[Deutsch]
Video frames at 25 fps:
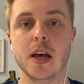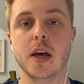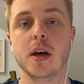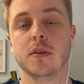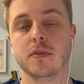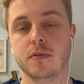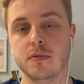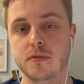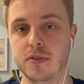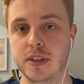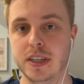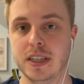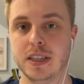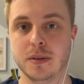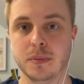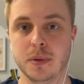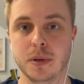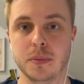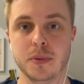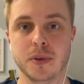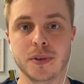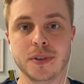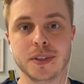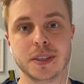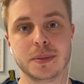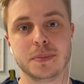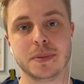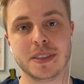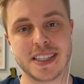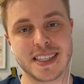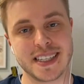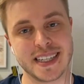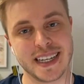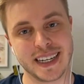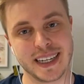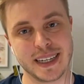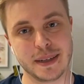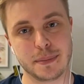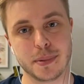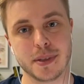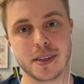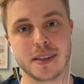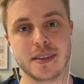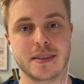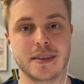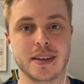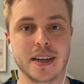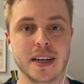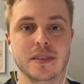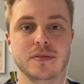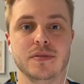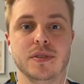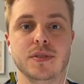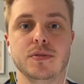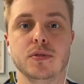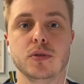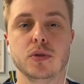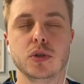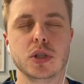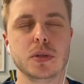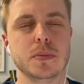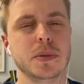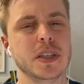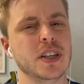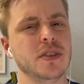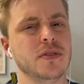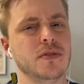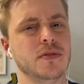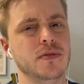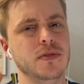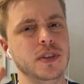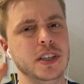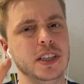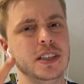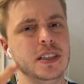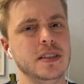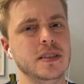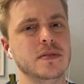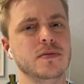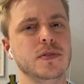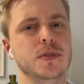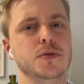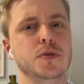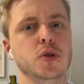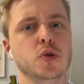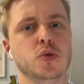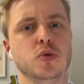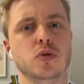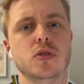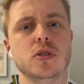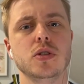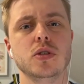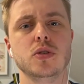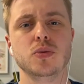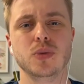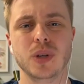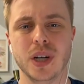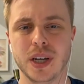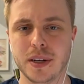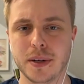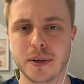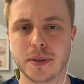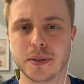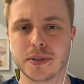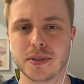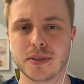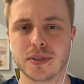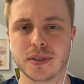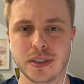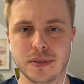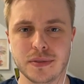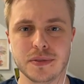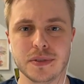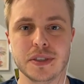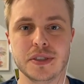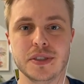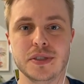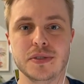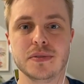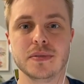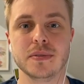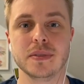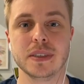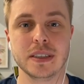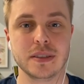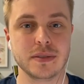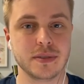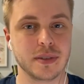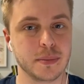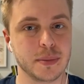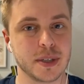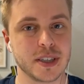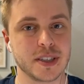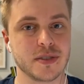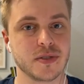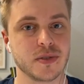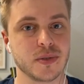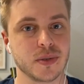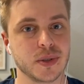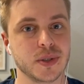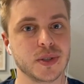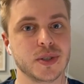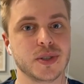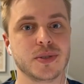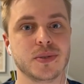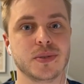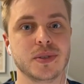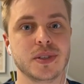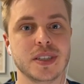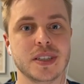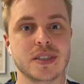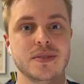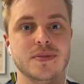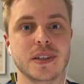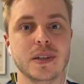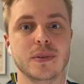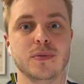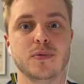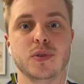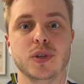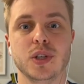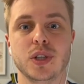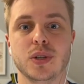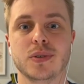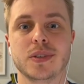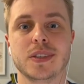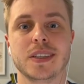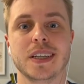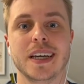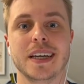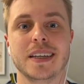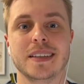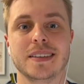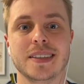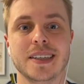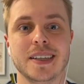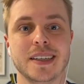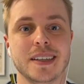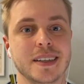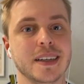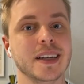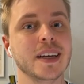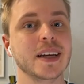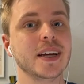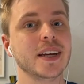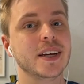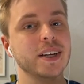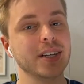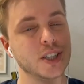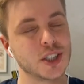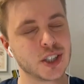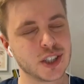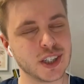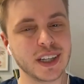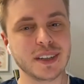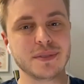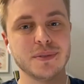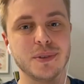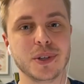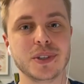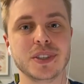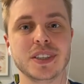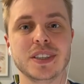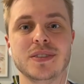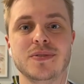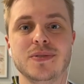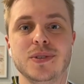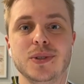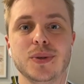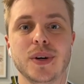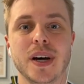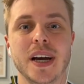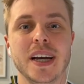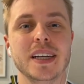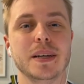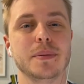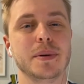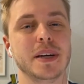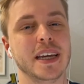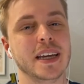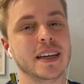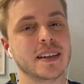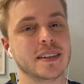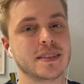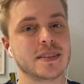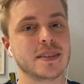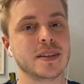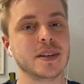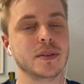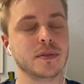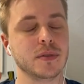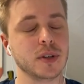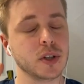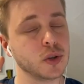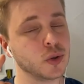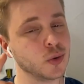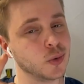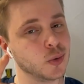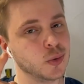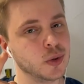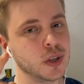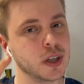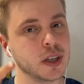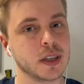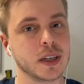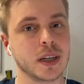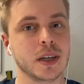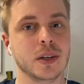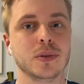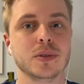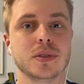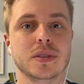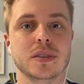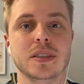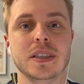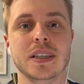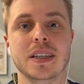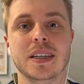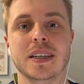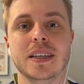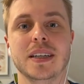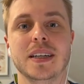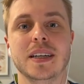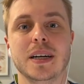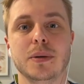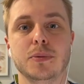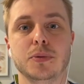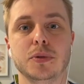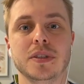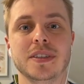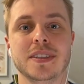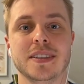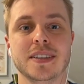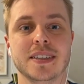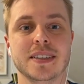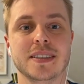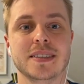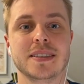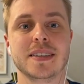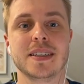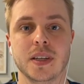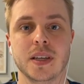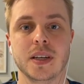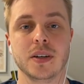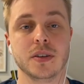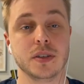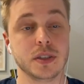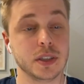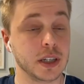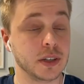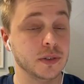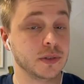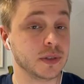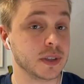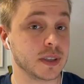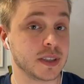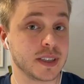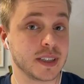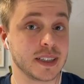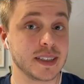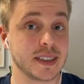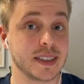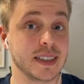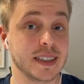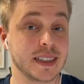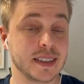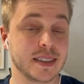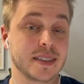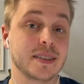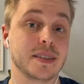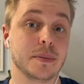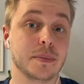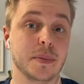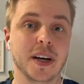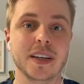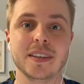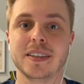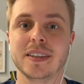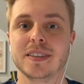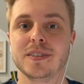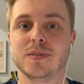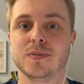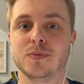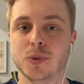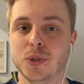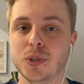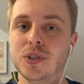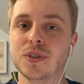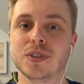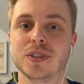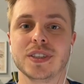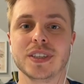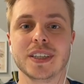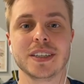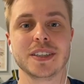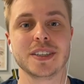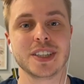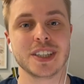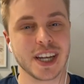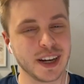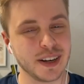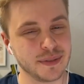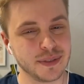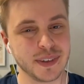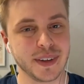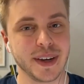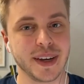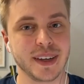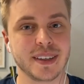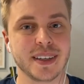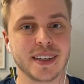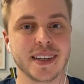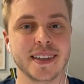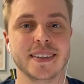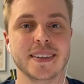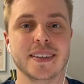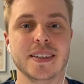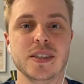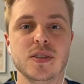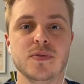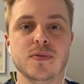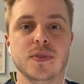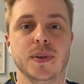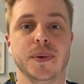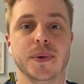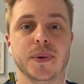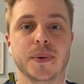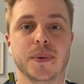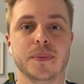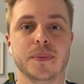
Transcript: Willkommen an Bord, ich bin Stein Captain, dein video mit den wichtigsten Video-News, die du da draußen definitiv nicht verpassen solltest. Und deswegen würde ich auch direkt sagen, starten wir heute ins Video rein, aber erst, wenn du da draußen den Kanal abonniert hast. Und da du das Ganze jetzt gemacht hast, würde ich auch sagen, starten wir direkt rein ins Video.